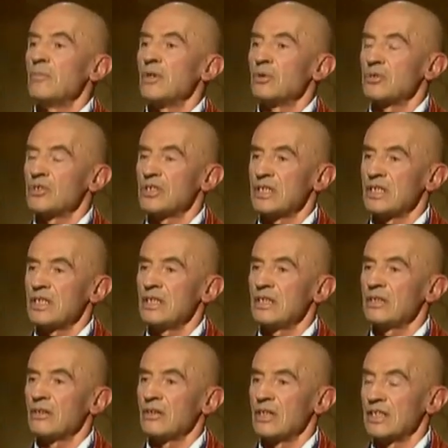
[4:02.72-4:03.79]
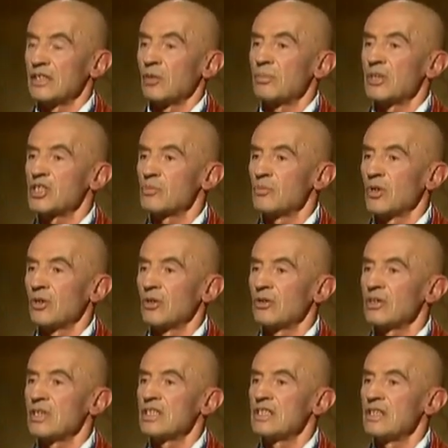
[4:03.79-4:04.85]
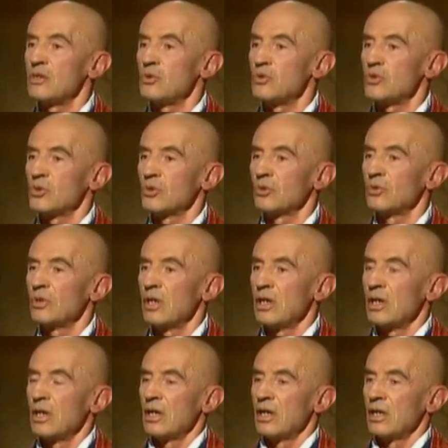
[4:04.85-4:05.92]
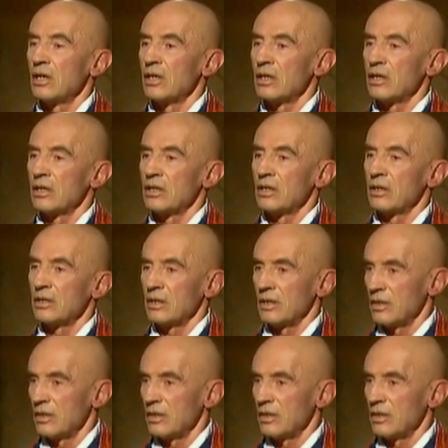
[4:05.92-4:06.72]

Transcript: mais aussi euh, les empêchements, les illusions. Euh,